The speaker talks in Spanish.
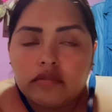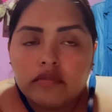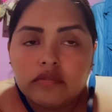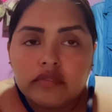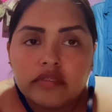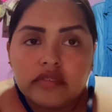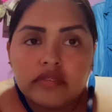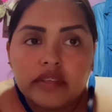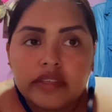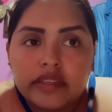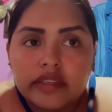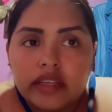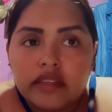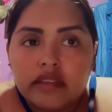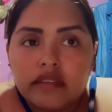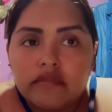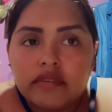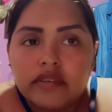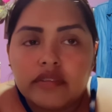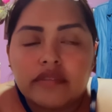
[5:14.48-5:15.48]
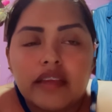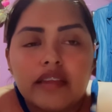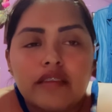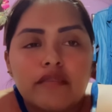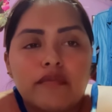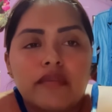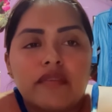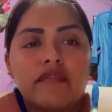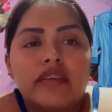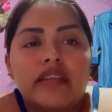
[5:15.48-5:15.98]
60 aniversarios
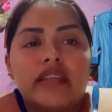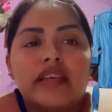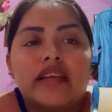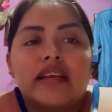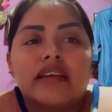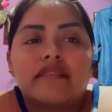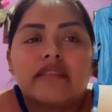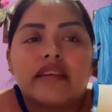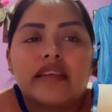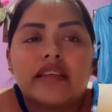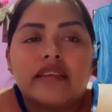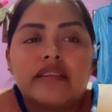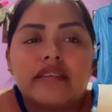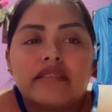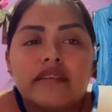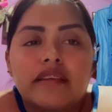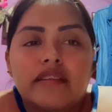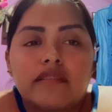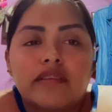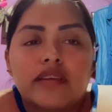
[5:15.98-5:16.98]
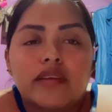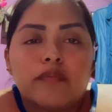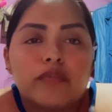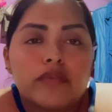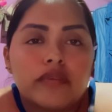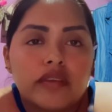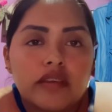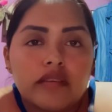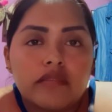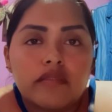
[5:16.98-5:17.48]
y me vienen a estar ahí diciendo que
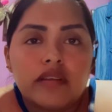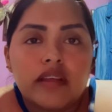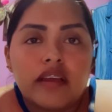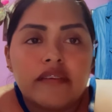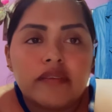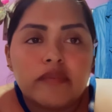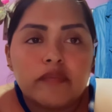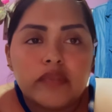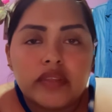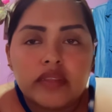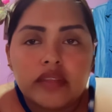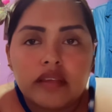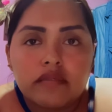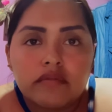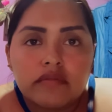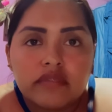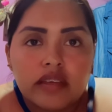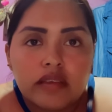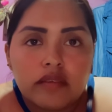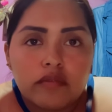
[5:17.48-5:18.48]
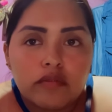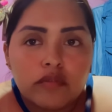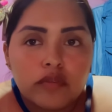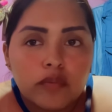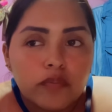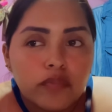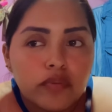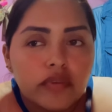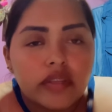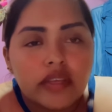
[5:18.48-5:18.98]
por qué no las había invitado. O sea, yo no
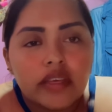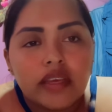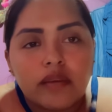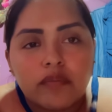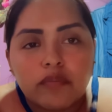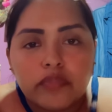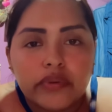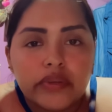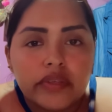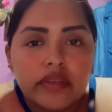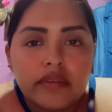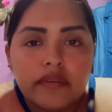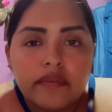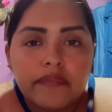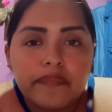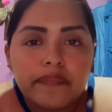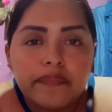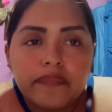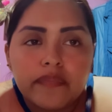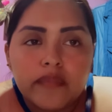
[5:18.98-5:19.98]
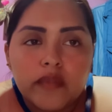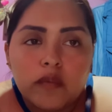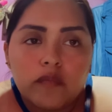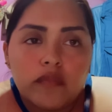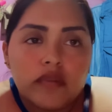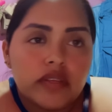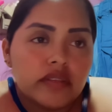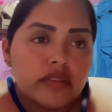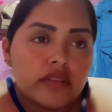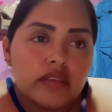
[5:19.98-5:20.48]
podía, pues.
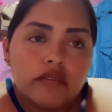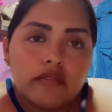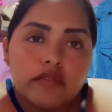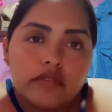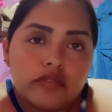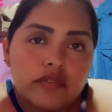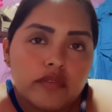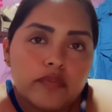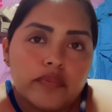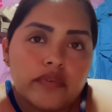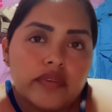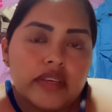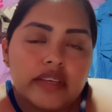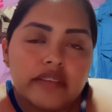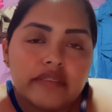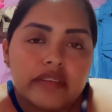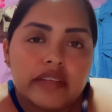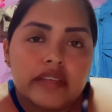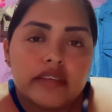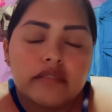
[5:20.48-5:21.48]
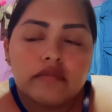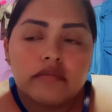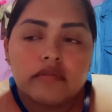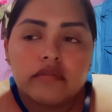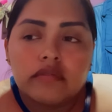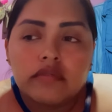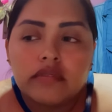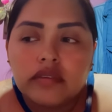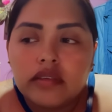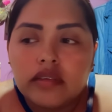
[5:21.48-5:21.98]
Como les digo, yo no podía hacer eso.
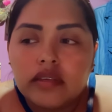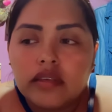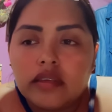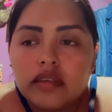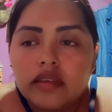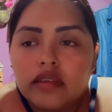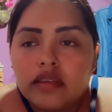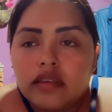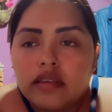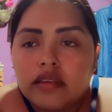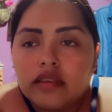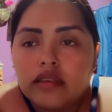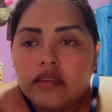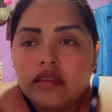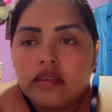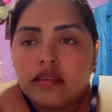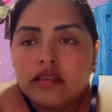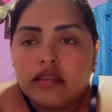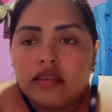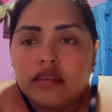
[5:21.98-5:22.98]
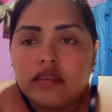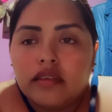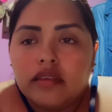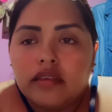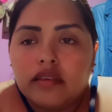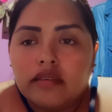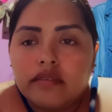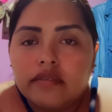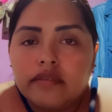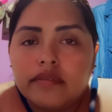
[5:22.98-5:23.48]

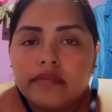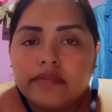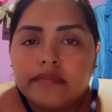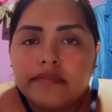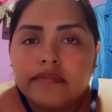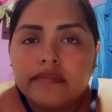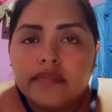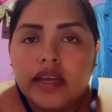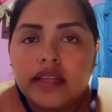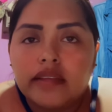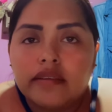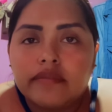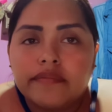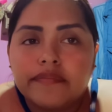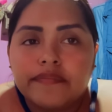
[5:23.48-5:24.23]
Y bueno,